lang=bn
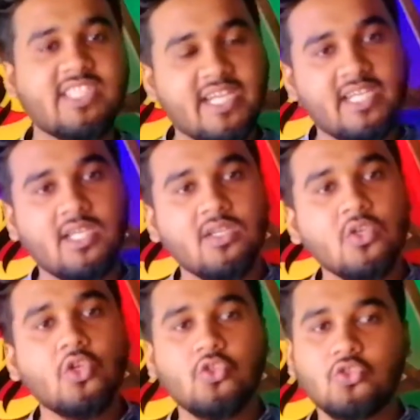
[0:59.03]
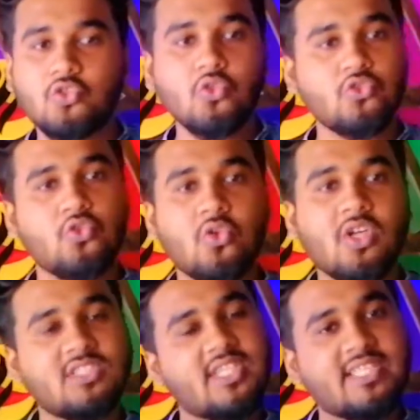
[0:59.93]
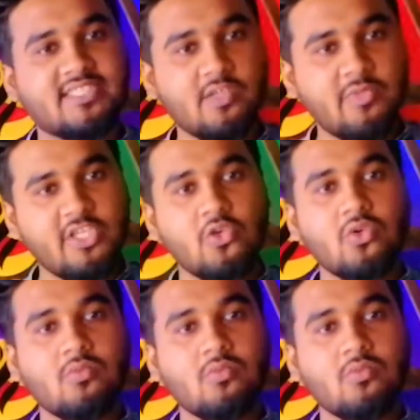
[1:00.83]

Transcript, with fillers: শাকিল তো চলুন শুরু করা যাক আজকের ভিডিও